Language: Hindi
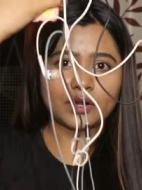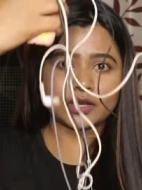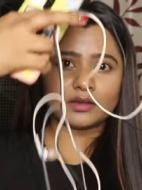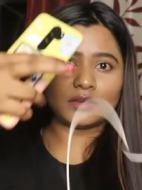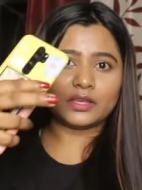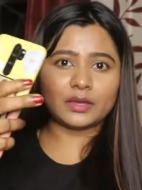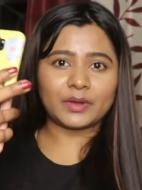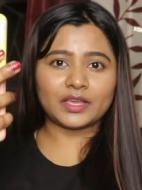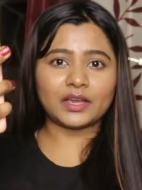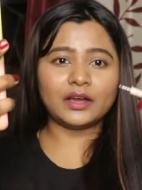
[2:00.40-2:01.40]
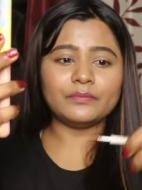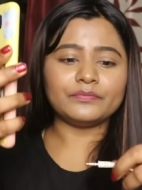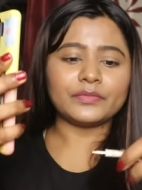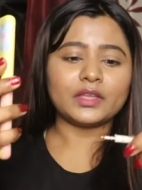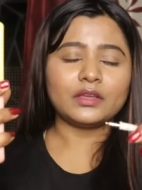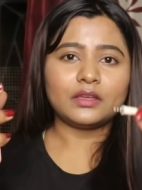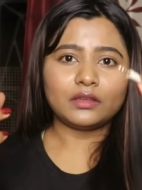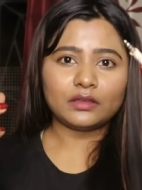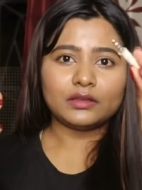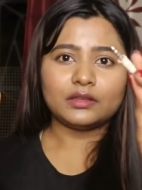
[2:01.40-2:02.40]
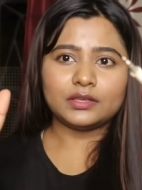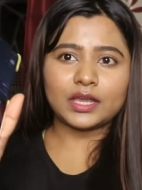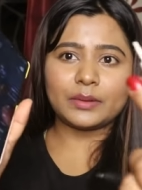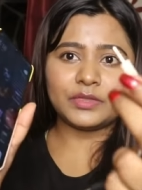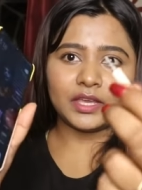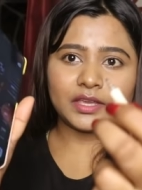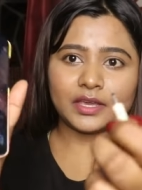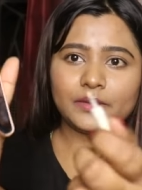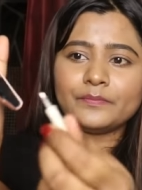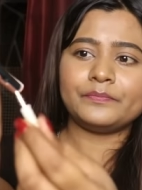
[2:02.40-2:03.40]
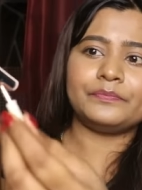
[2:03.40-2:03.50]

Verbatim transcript: और एक एम uh, का ये आप देखिए